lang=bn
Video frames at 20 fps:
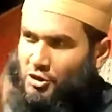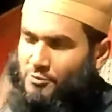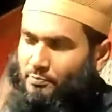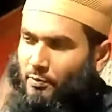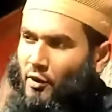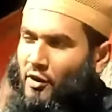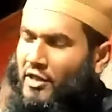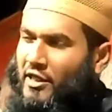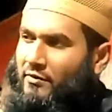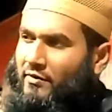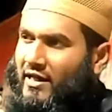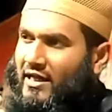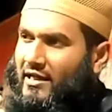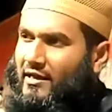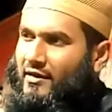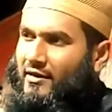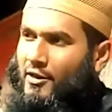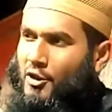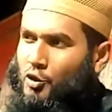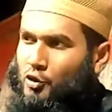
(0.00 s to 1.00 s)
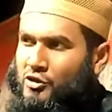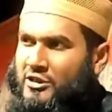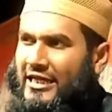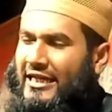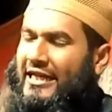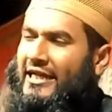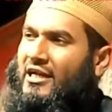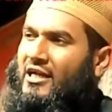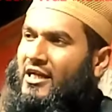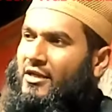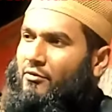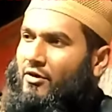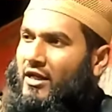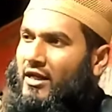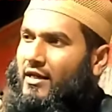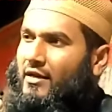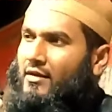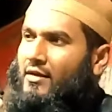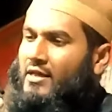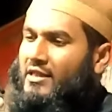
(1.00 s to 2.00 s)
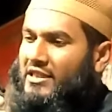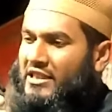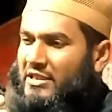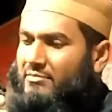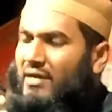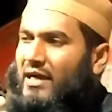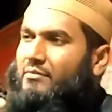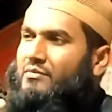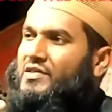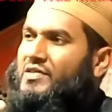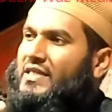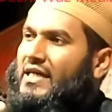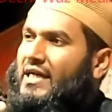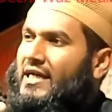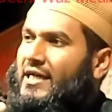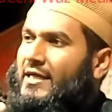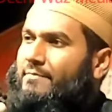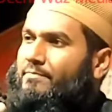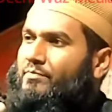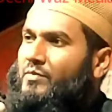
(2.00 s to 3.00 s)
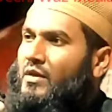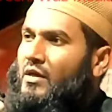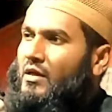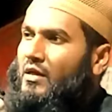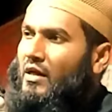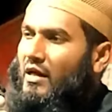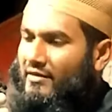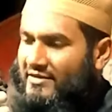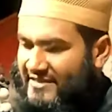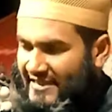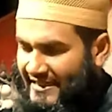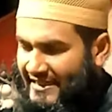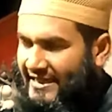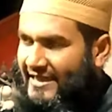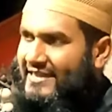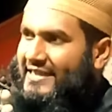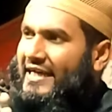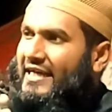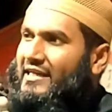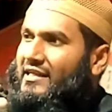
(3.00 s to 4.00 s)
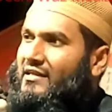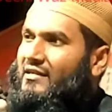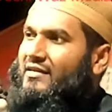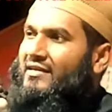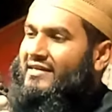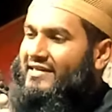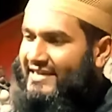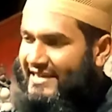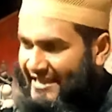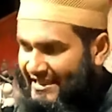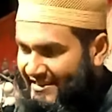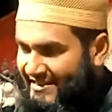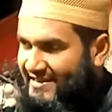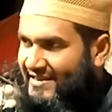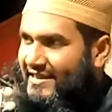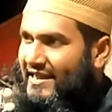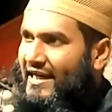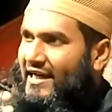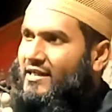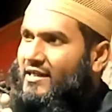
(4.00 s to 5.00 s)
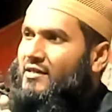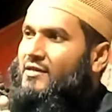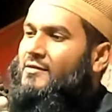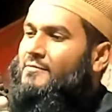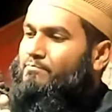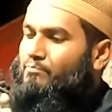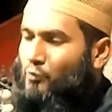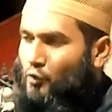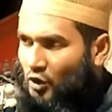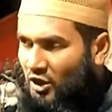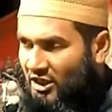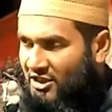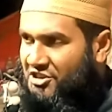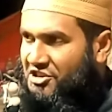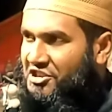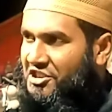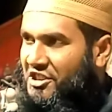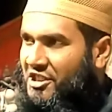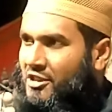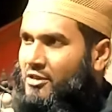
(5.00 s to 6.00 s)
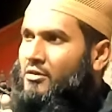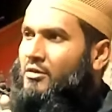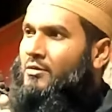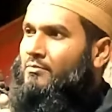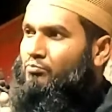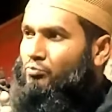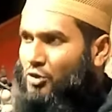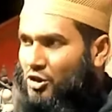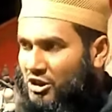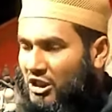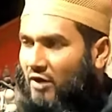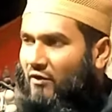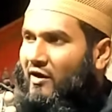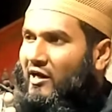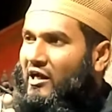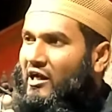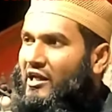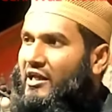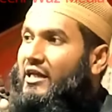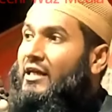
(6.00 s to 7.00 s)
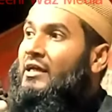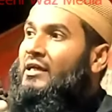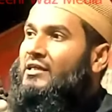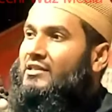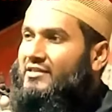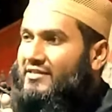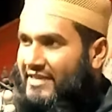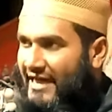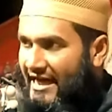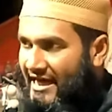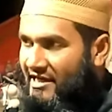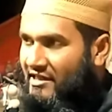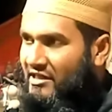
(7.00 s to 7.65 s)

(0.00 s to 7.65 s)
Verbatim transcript: তাহাজ করনেওয়ালা রোজা রাখনেওয়ালা ইমাম সাহেব সেক্রেটারি কেসিয়ার মোয়াজ্জেন মোতাওয়াল্লি